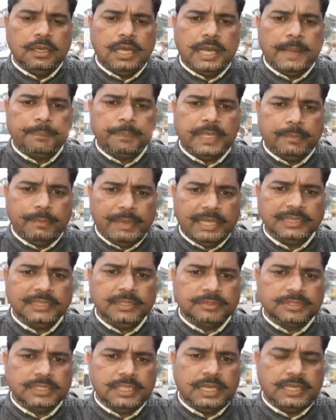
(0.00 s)
आपके
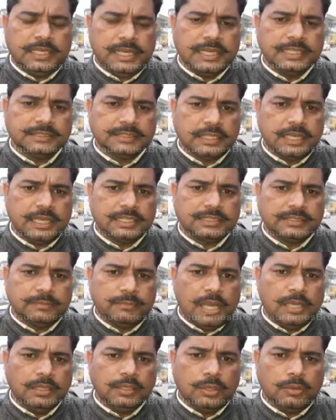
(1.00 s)
माध्यम से हरियाणा सरकार से
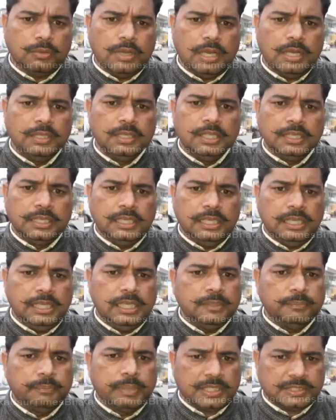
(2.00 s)
मांग करूंगा कि
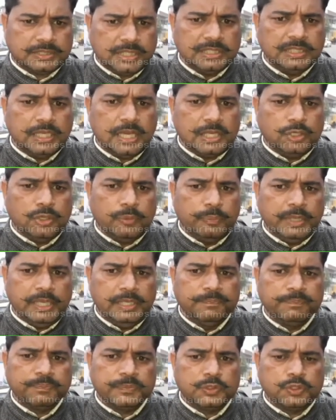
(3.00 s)
इन भ्रष्ट अधिकारियों पे
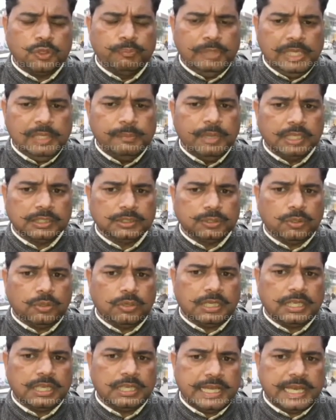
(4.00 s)
जो मिलीभगत
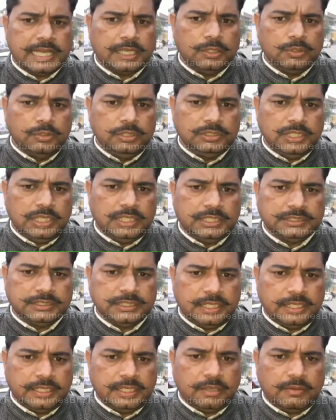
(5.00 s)
होकर के गैर कानूनी तरीके से
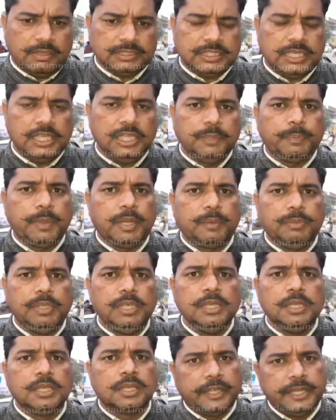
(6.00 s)
खनन करवाते हैं इन पर भी
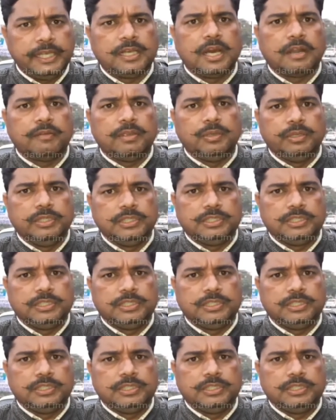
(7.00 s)
कड़ी कार्रवाई होनी